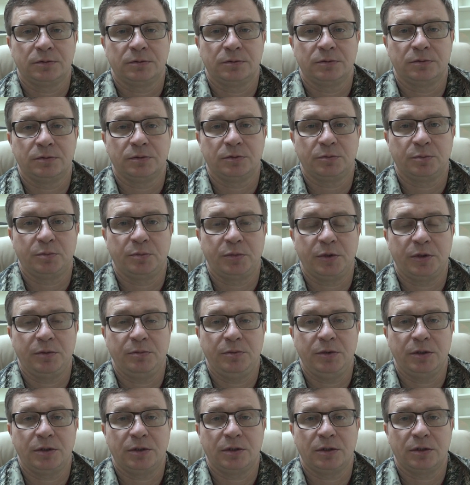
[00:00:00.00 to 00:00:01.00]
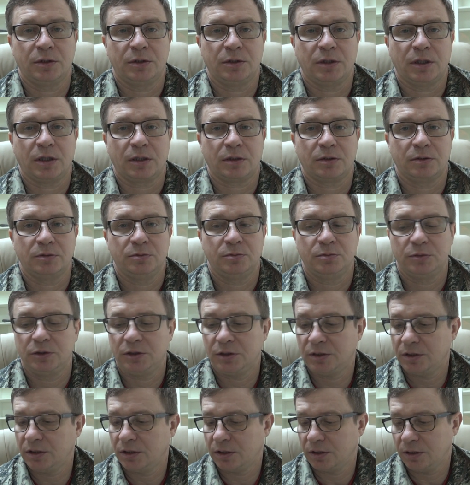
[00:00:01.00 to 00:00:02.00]
Вот примерно так. Ну, мы
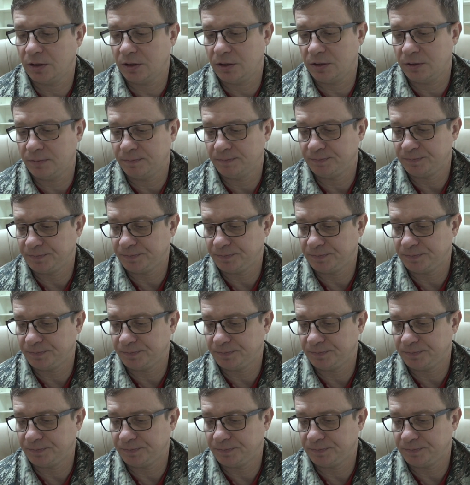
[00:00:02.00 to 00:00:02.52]
сделали